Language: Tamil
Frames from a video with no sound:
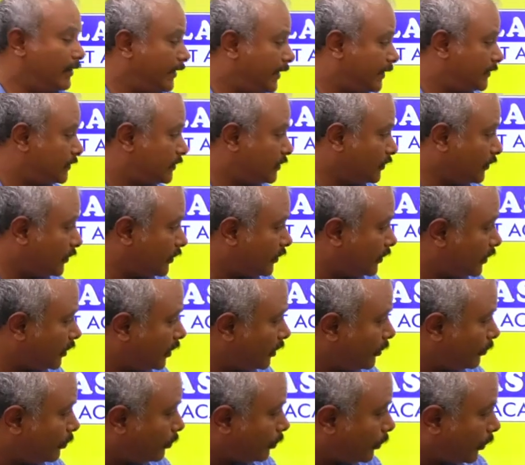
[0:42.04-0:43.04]
நெக்ஸ்ட்டு வந்து
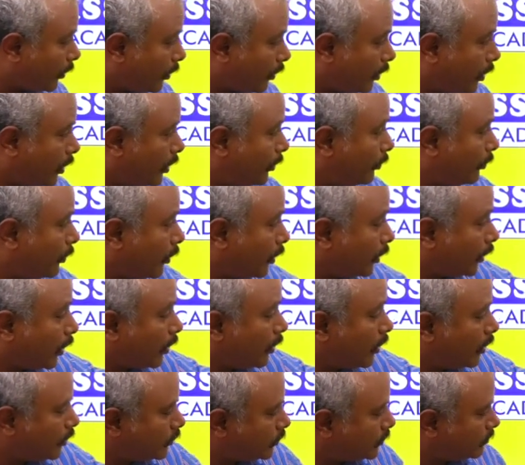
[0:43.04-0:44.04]
ப்ரோ அந்த
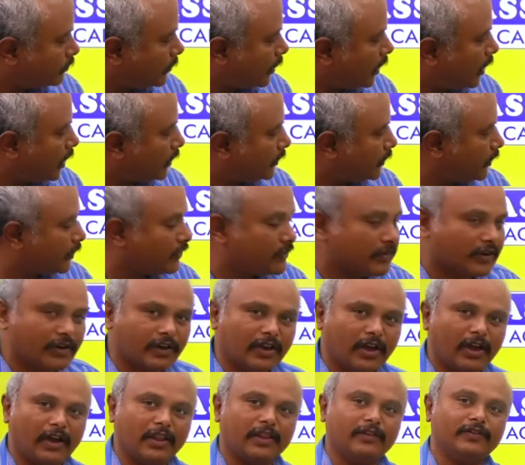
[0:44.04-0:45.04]
கான்செப்ட் நல்லா
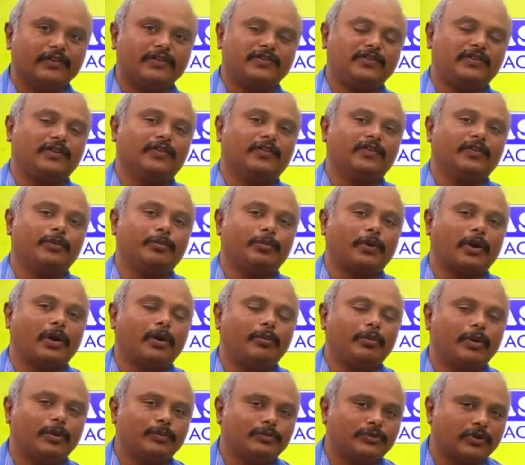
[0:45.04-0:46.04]
தெரிஞ்சுக்கிட்டால் அதை வச்சுட்டு வந்து
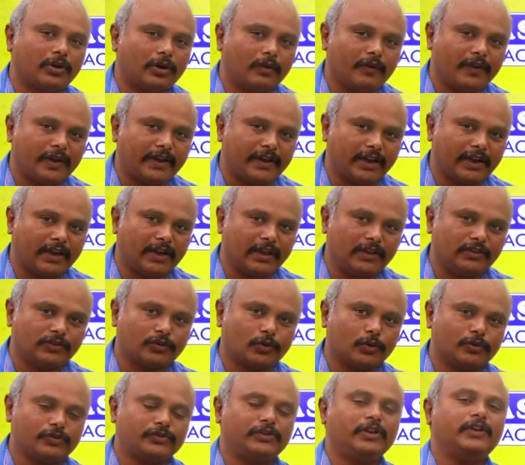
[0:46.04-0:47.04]
ப்ராப்ளம் சால்விங் டெக்னிக்ஸ்
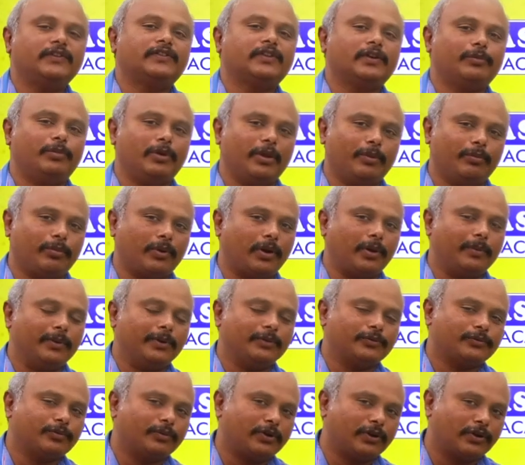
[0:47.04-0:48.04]
கொஸ்டின்ஸ் எப்படி
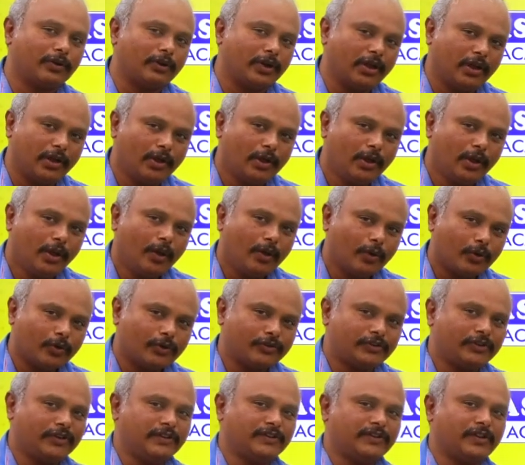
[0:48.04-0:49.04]
ப்ராப்ளம்ஸ் மட்டும் இல்லை
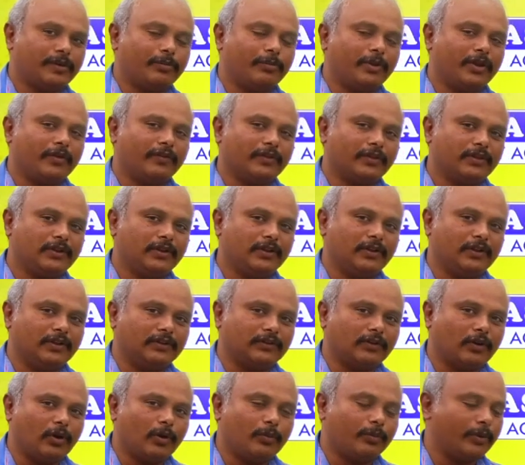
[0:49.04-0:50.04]
கொஸ்டின்ஸ் எப்படி வந்து
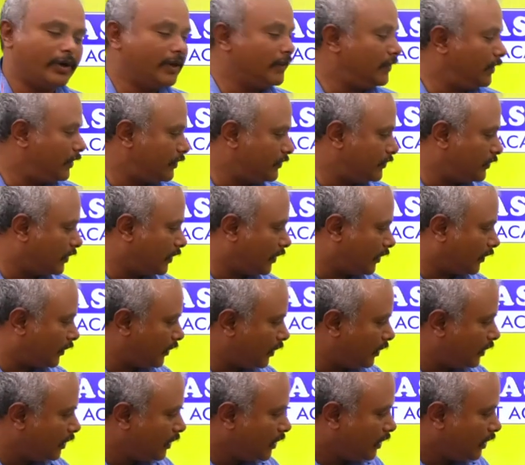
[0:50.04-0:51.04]
சால்வ் பண்ணி தெரிஞ்சுக்கிறது